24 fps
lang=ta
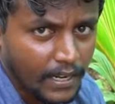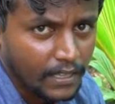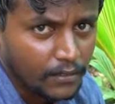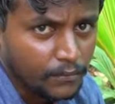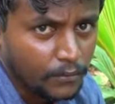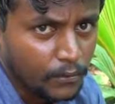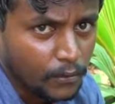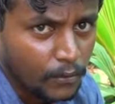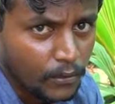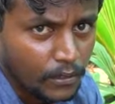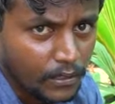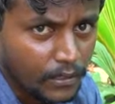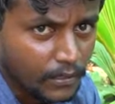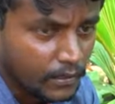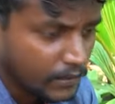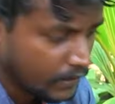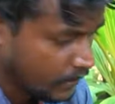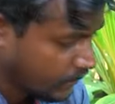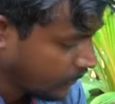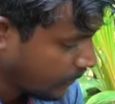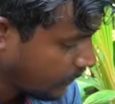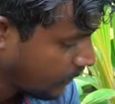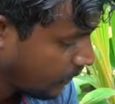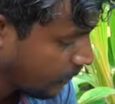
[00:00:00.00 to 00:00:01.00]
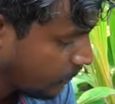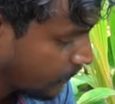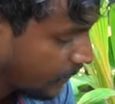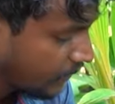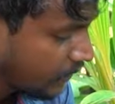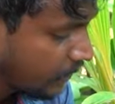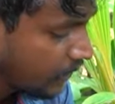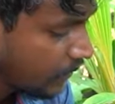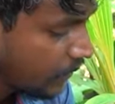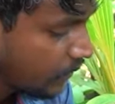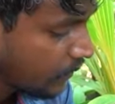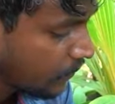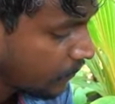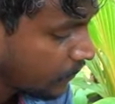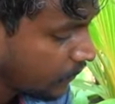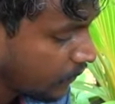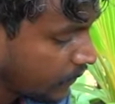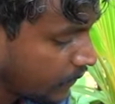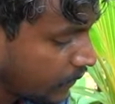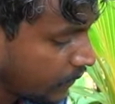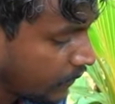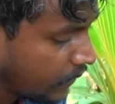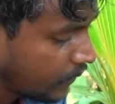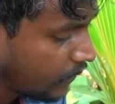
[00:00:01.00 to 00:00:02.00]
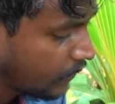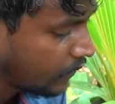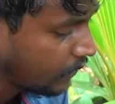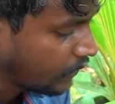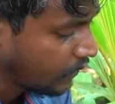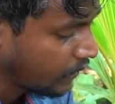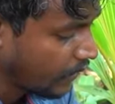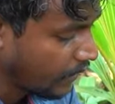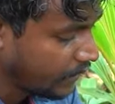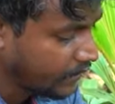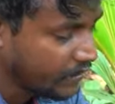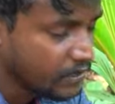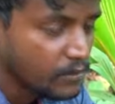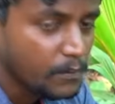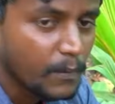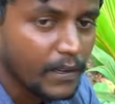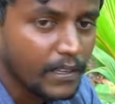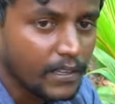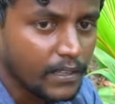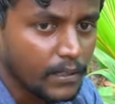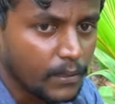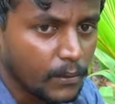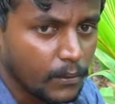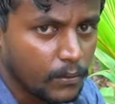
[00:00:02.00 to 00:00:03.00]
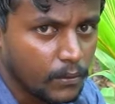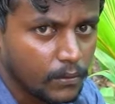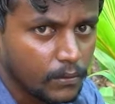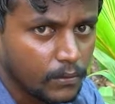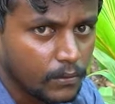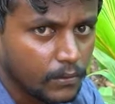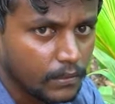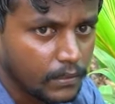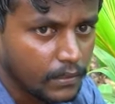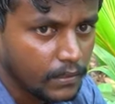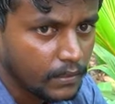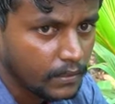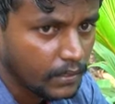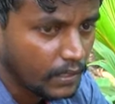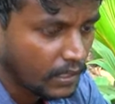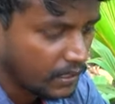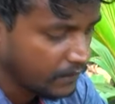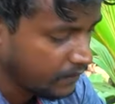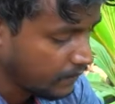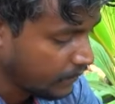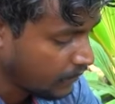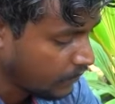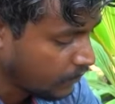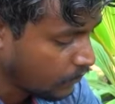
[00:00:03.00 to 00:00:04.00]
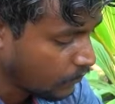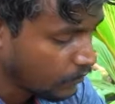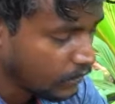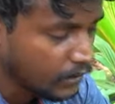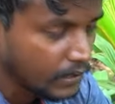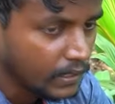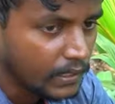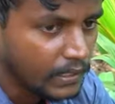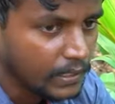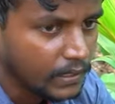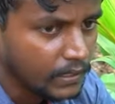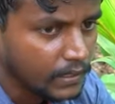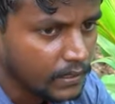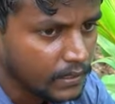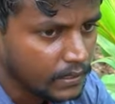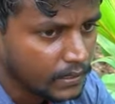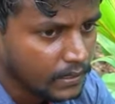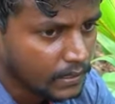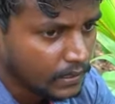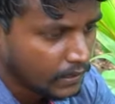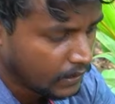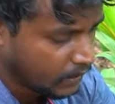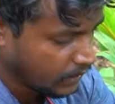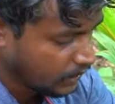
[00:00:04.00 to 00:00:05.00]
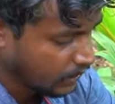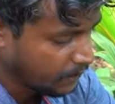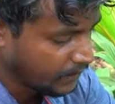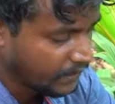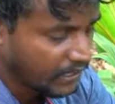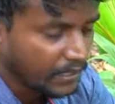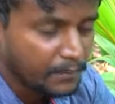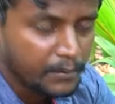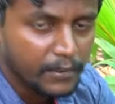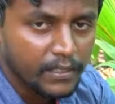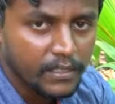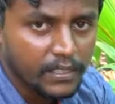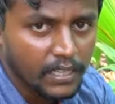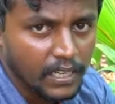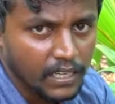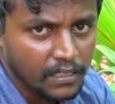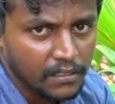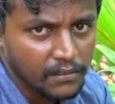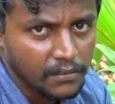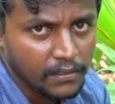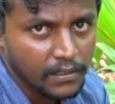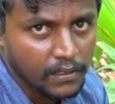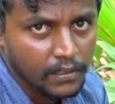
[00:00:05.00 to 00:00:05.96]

ட்ராகன் ஃப்ரூட்டு இது பார்த்திங்கன்னா நம்மளுக்கு கேக்டஸ் மாதிரி தான் இருக்கும் இது நல்லாவே க்ரோத் இருக்குது நம்ம கிளைமேட்டுக்கு நல்லாவே